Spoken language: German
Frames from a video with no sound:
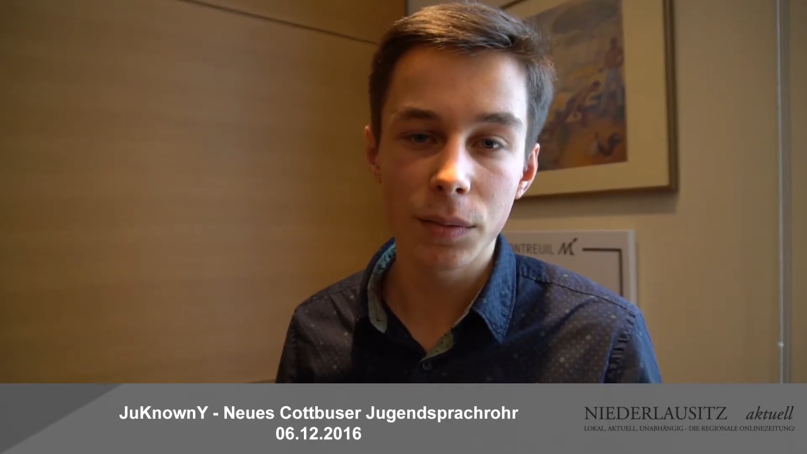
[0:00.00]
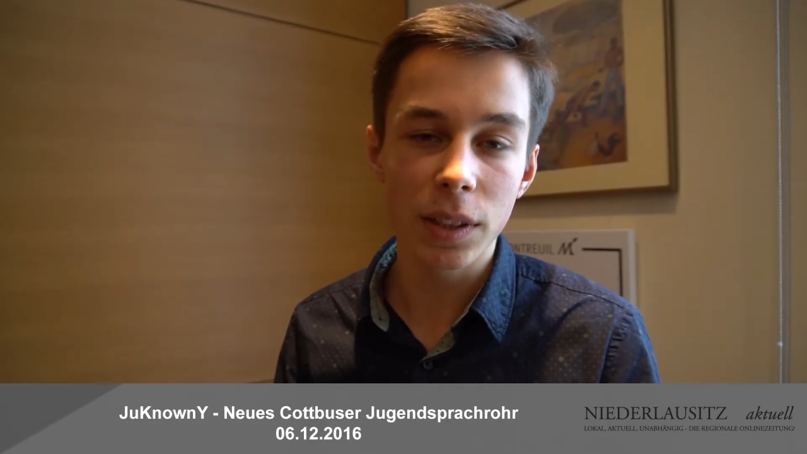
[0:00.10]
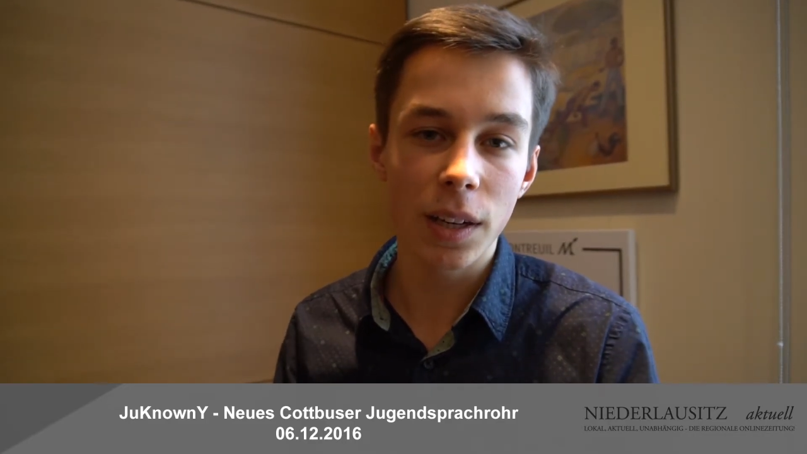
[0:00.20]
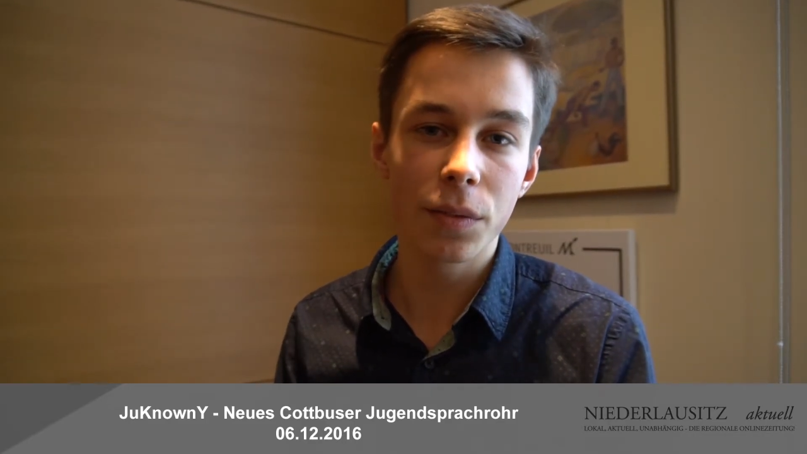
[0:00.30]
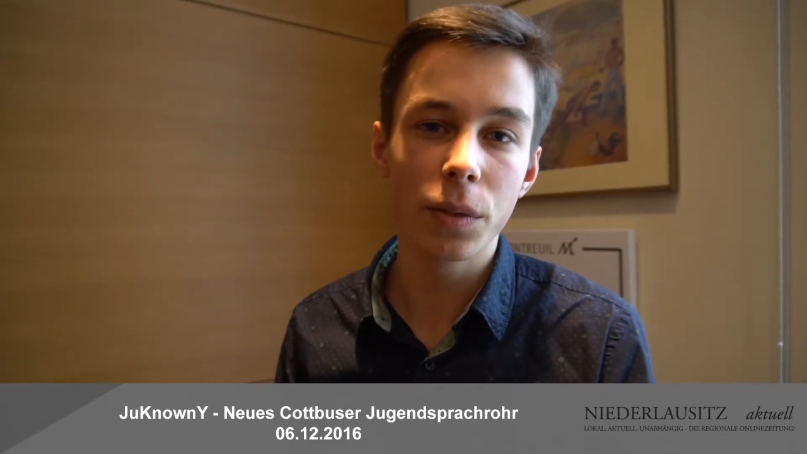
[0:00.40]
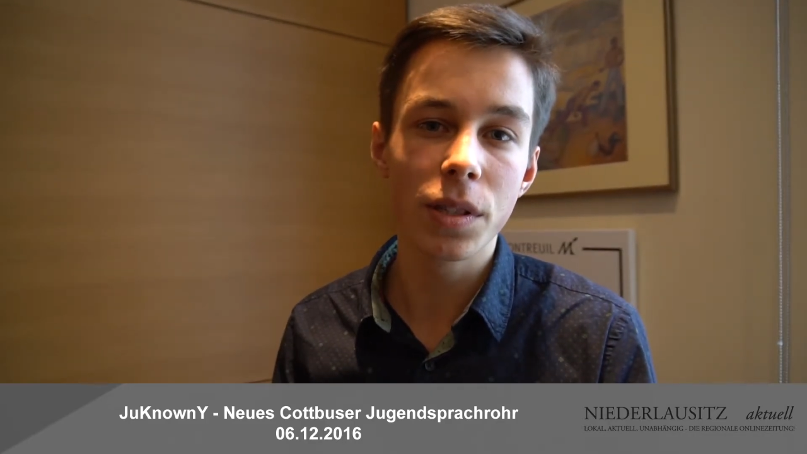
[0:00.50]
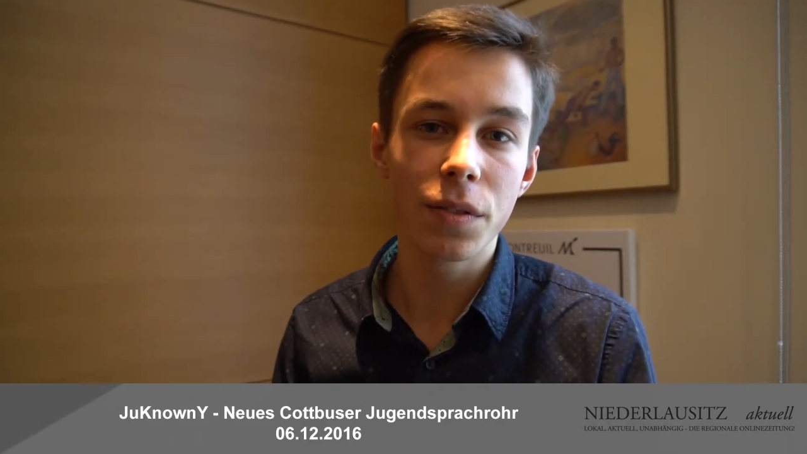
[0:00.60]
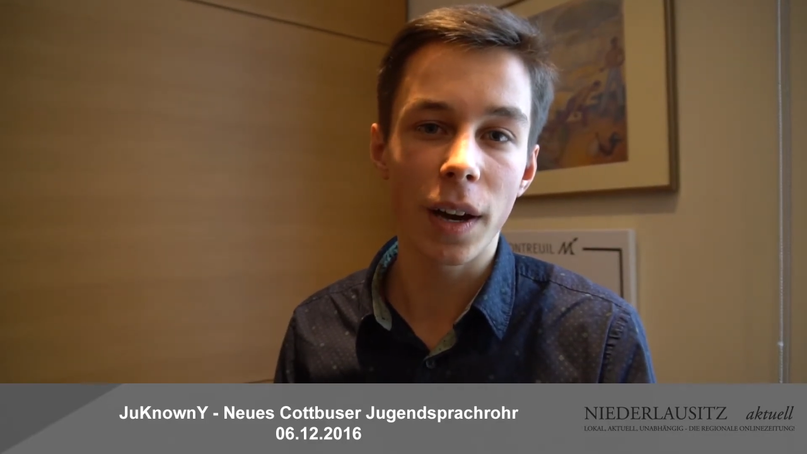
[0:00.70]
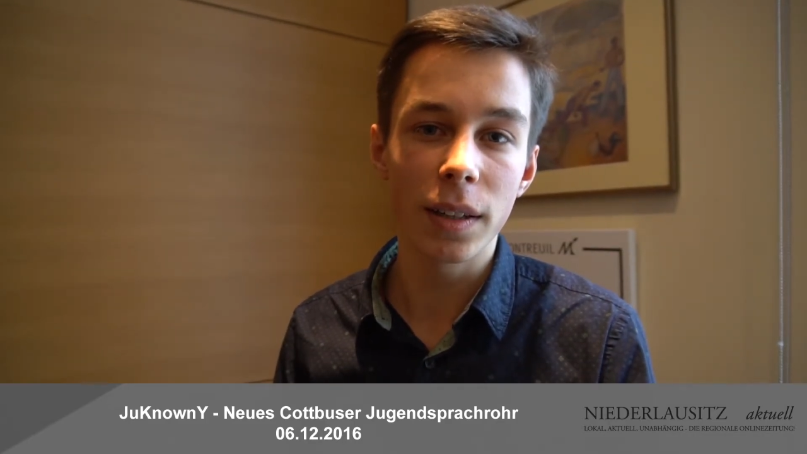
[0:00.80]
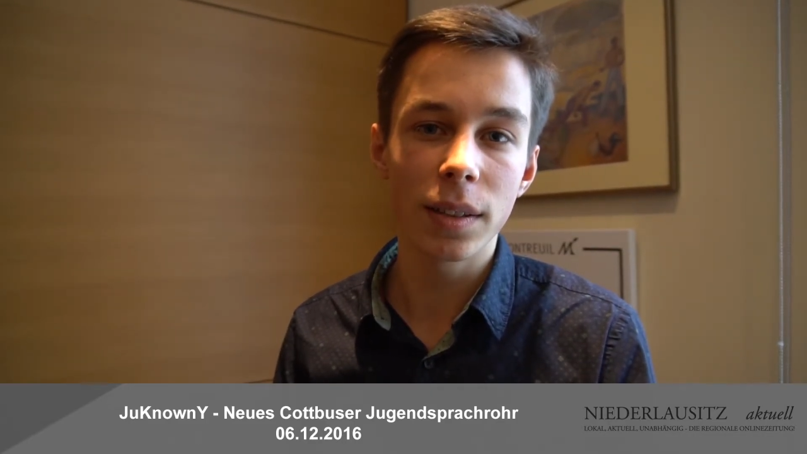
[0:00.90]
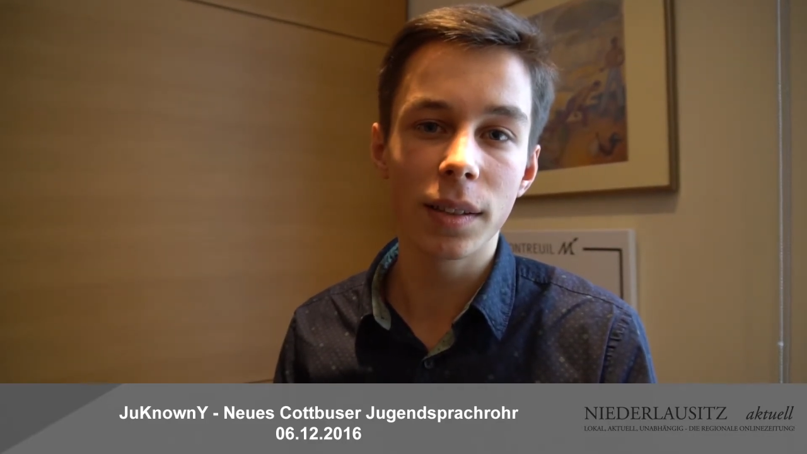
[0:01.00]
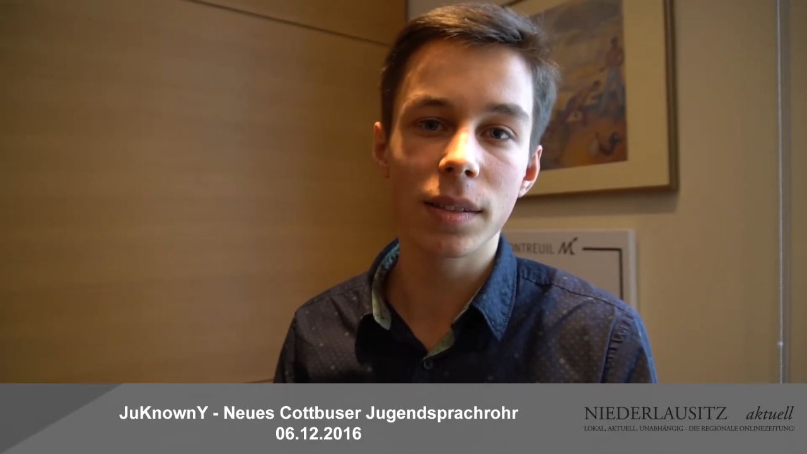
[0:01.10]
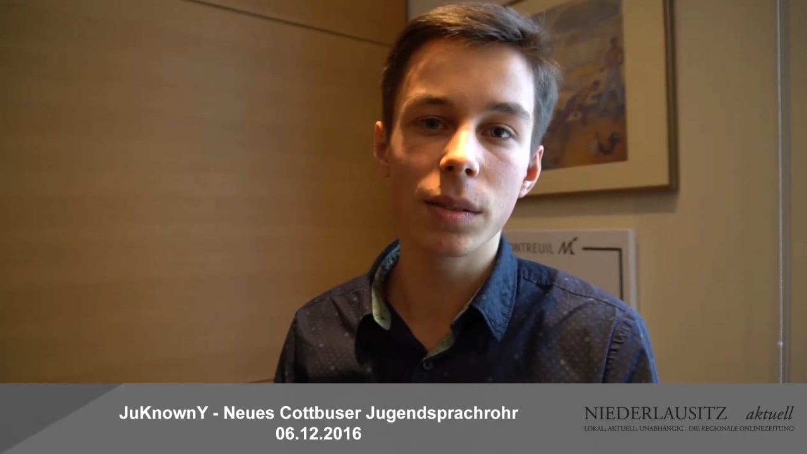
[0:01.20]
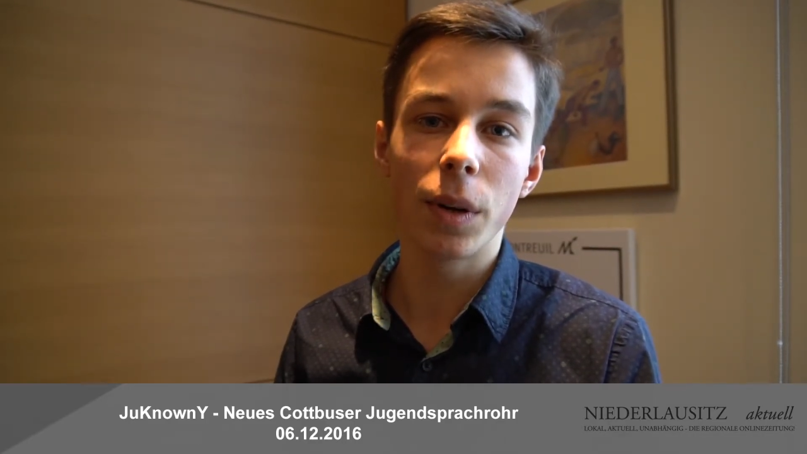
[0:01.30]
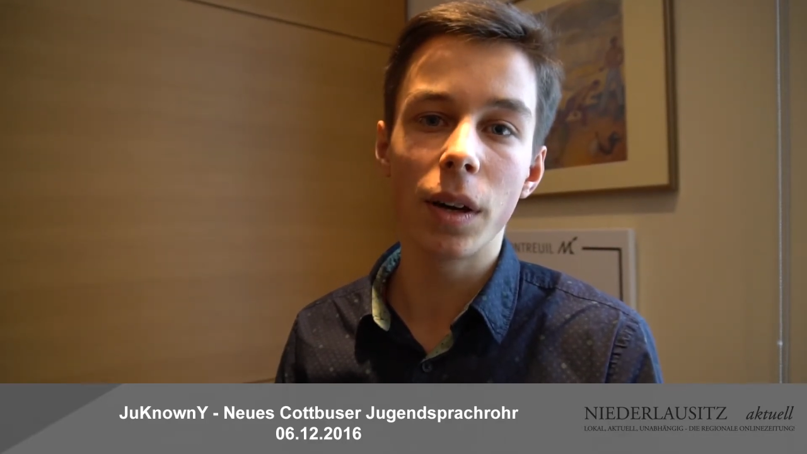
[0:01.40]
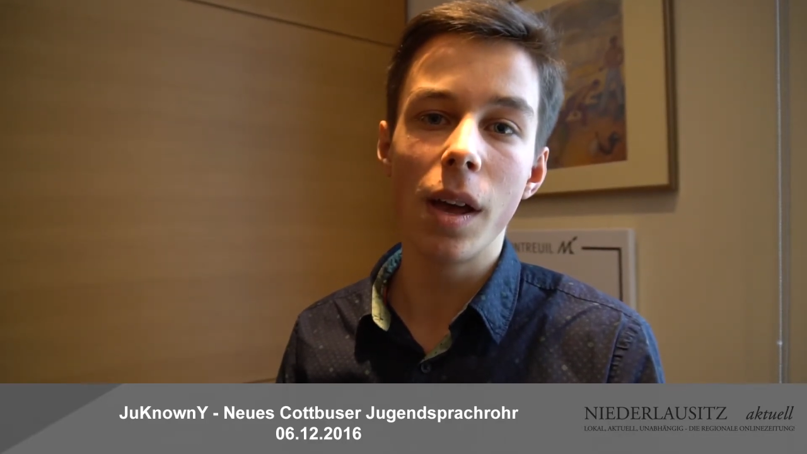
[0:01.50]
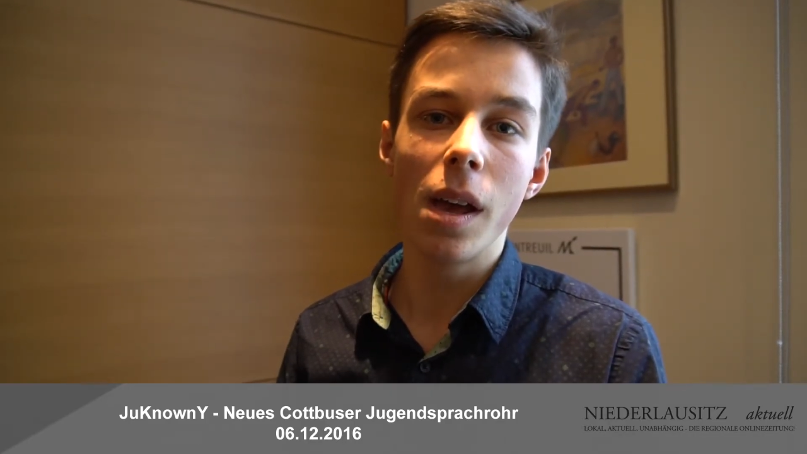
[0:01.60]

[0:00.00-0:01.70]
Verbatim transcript: Wir treffen uns freitags immer